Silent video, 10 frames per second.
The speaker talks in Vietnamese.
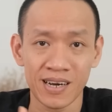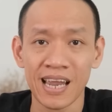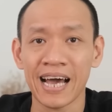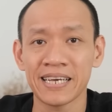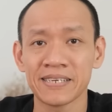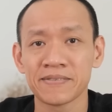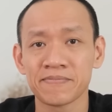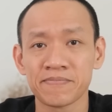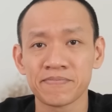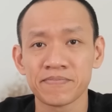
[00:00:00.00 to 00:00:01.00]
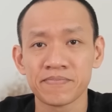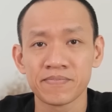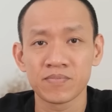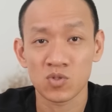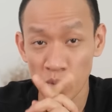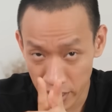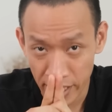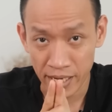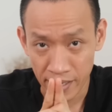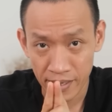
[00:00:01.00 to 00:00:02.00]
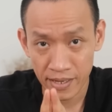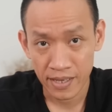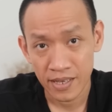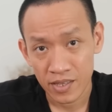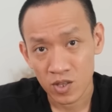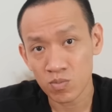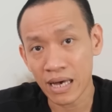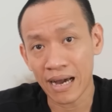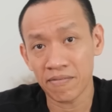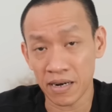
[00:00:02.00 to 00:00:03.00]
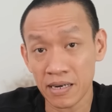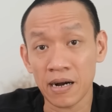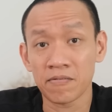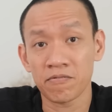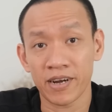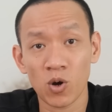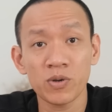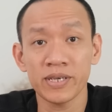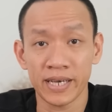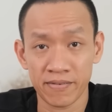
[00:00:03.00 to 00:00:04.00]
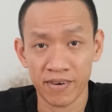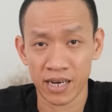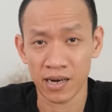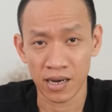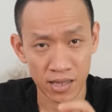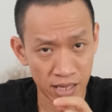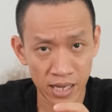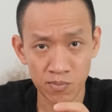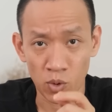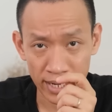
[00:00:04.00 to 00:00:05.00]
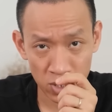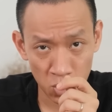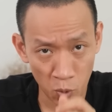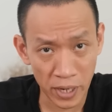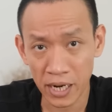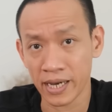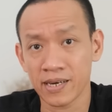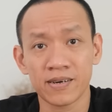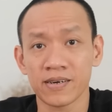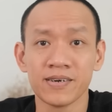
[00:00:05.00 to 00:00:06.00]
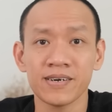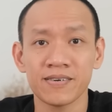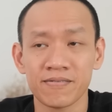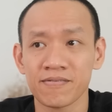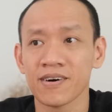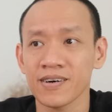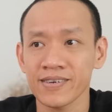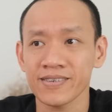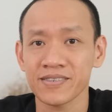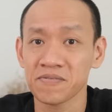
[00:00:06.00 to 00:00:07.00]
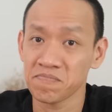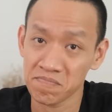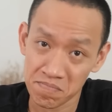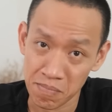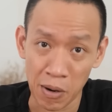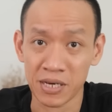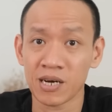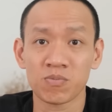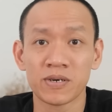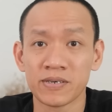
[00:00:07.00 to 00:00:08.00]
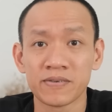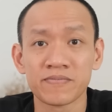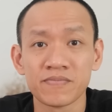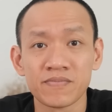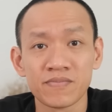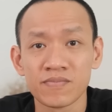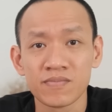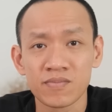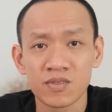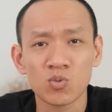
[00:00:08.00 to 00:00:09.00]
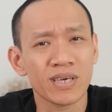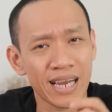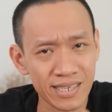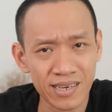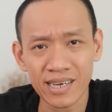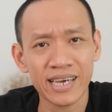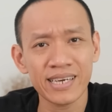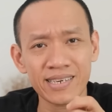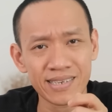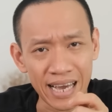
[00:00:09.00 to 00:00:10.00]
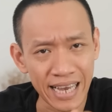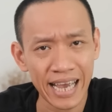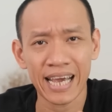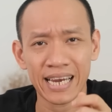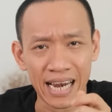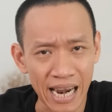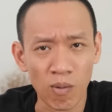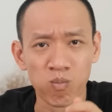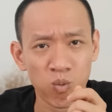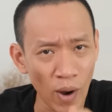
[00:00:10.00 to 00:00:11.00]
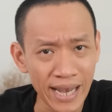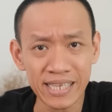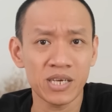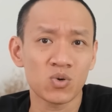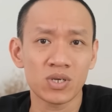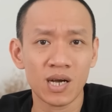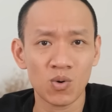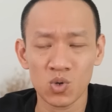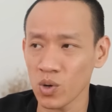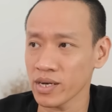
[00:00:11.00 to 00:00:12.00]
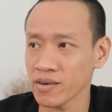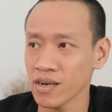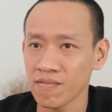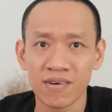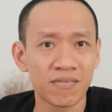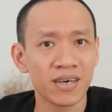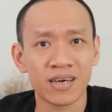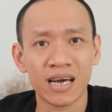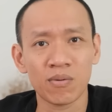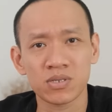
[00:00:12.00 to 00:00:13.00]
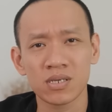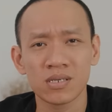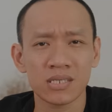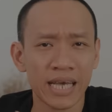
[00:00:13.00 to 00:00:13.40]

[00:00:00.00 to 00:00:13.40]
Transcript: ở lại. Tuy nhiên, chúng ta vẫn cần phải đối diện và cần lên tiếng một cách quyết liệt hơn nữa với bạo lực học đường. Chúng ta đã chứng kiến, đã nghe, đã đọc quá nhiều những câu chuyện về việc học sinh